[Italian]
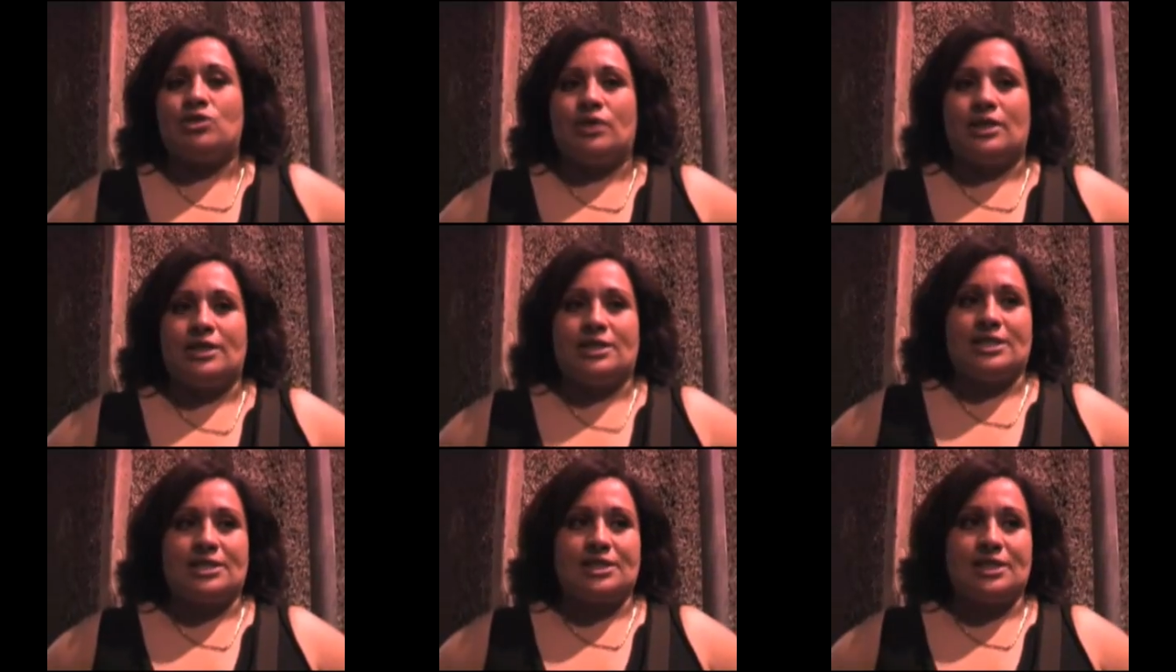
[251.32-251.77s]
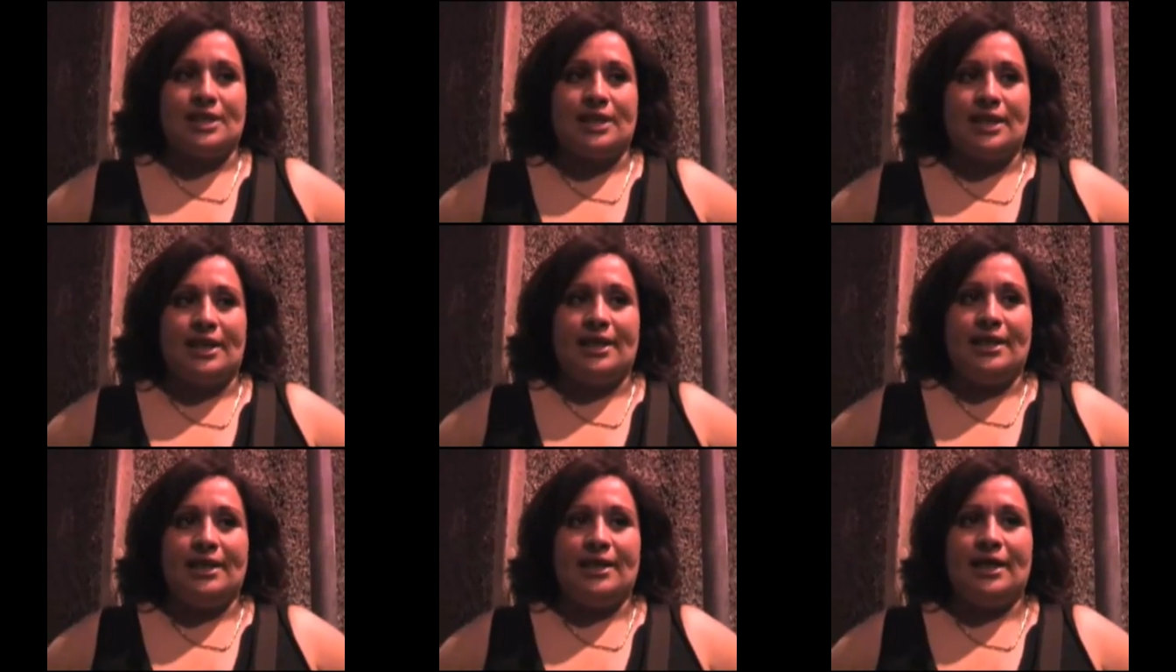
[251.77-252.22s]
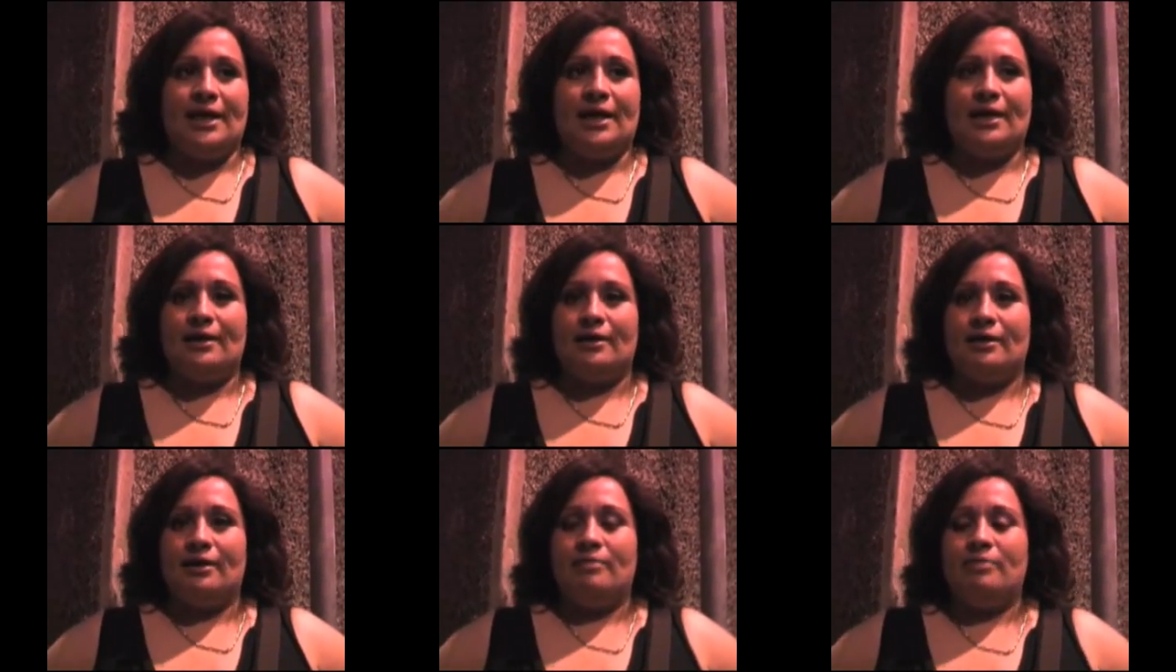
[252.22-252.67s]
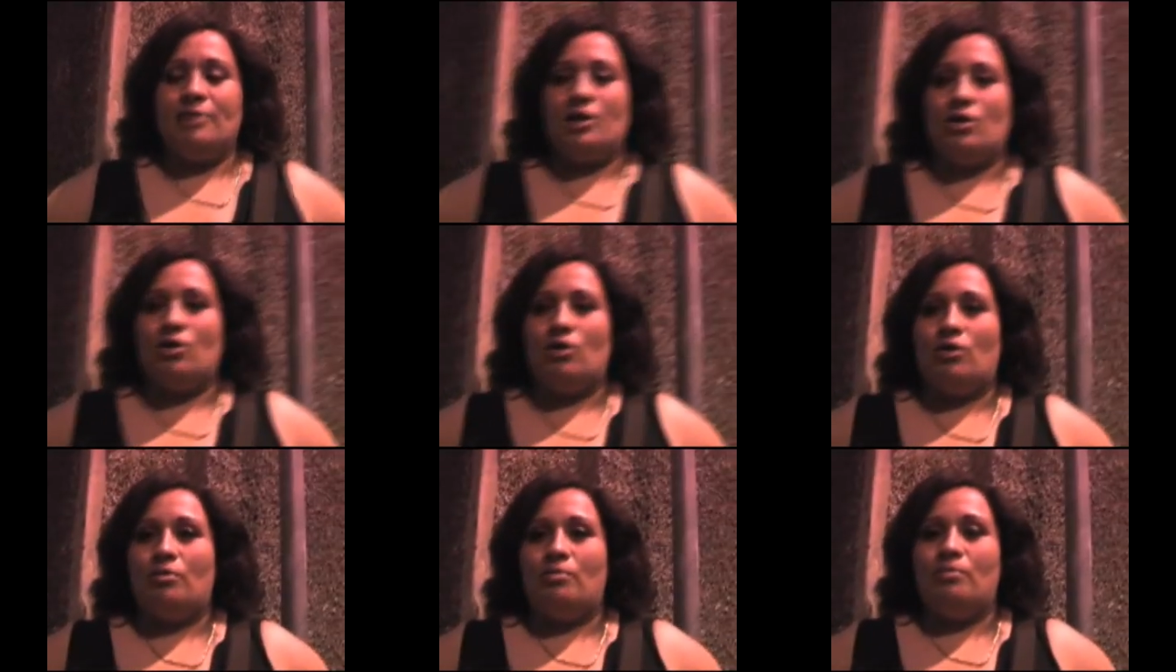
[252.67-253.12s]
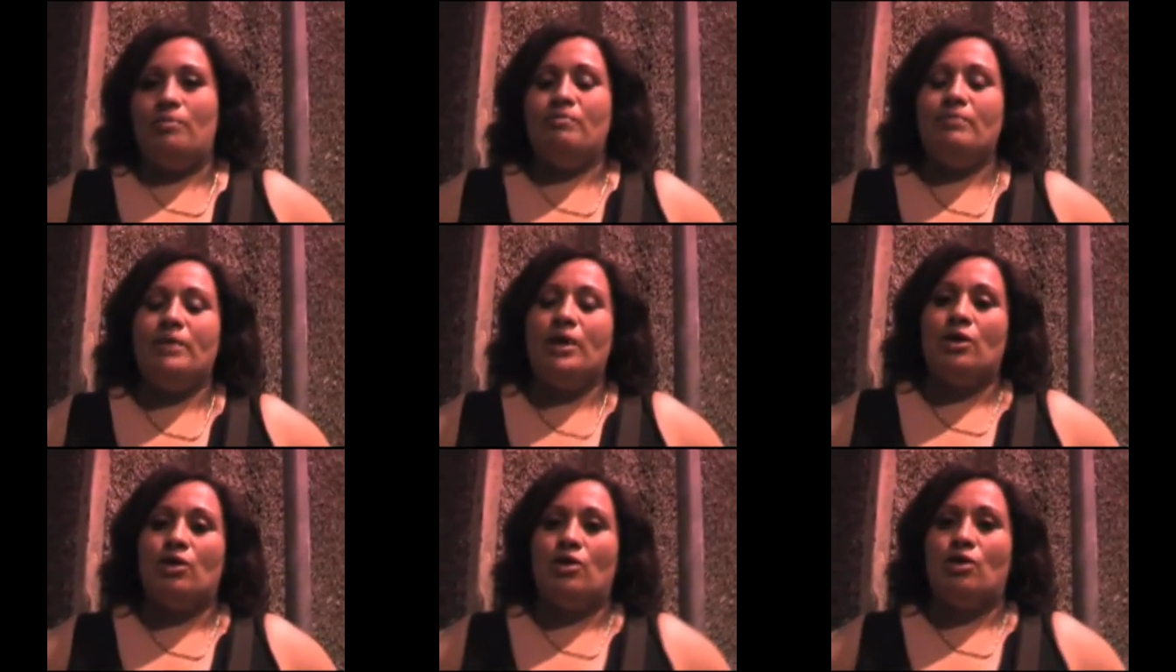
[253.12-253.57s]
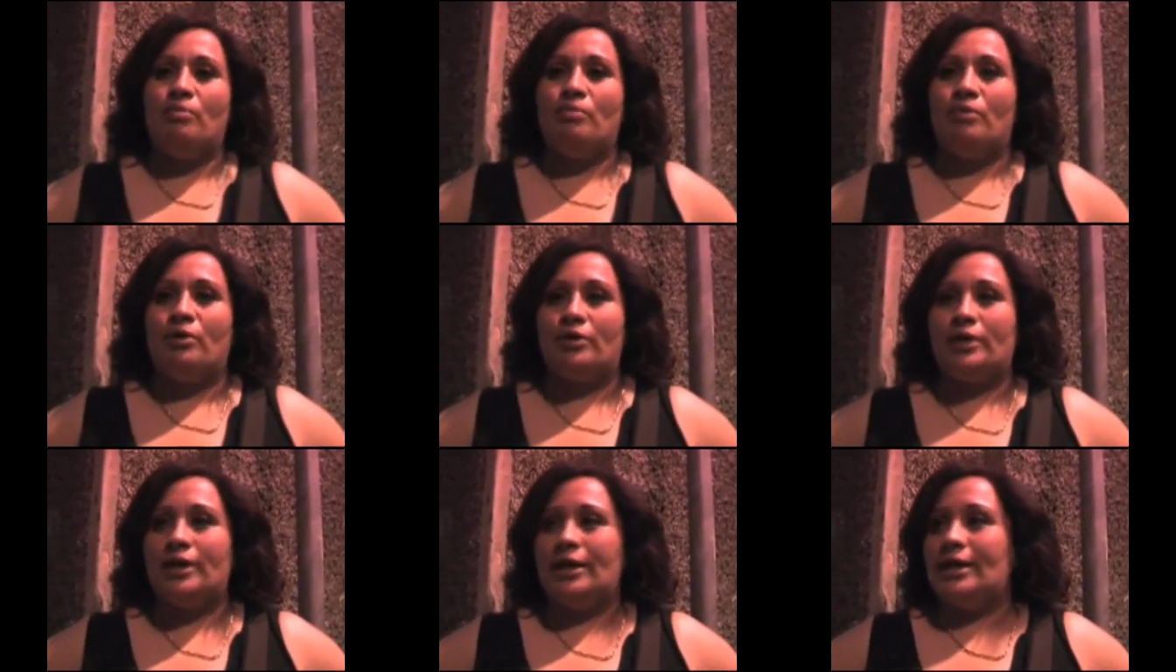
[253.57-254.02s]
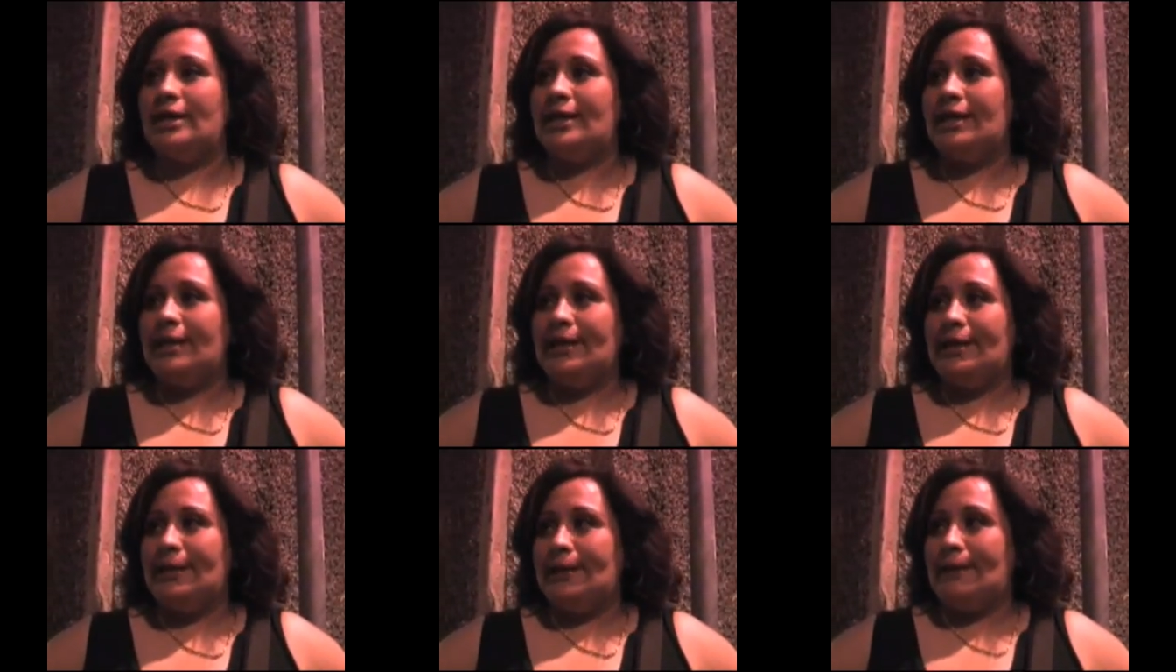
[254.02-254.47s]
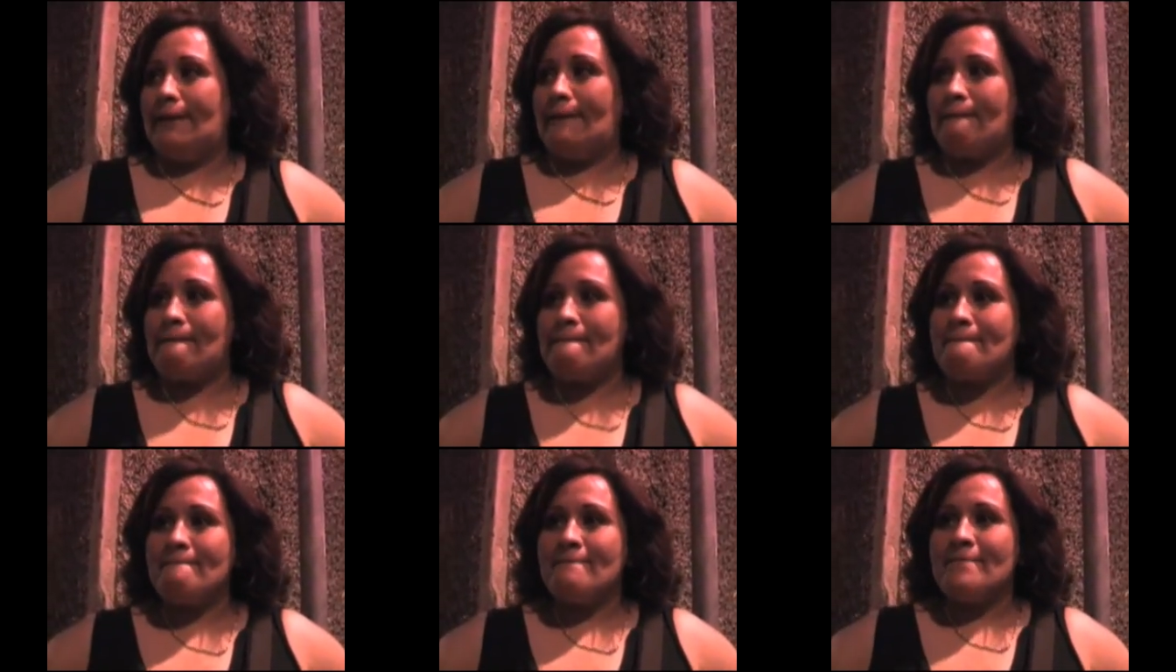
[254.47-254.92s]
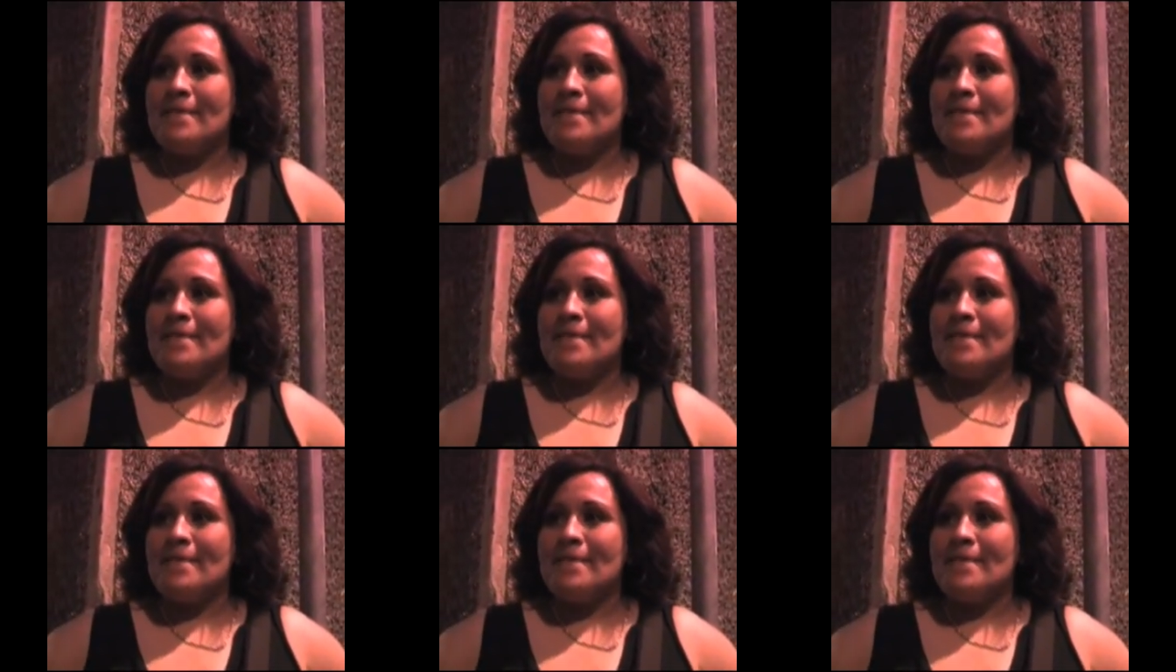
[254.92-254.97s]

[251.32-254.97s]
dimissioni dal direttivo della lista civica per Sassuolo,